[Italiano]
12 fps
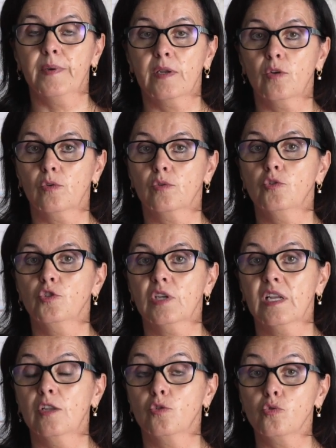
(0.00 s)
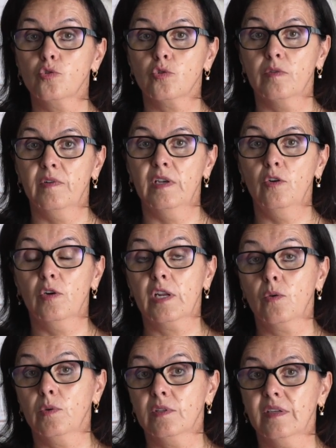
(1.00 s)
per riconoscere il giusto
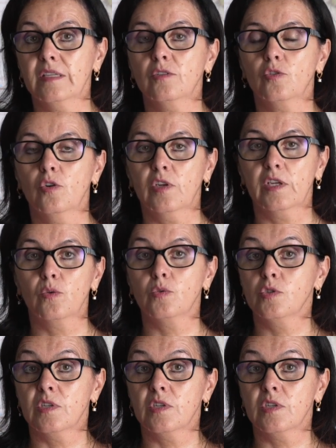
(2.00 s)
valore in quei territori in cui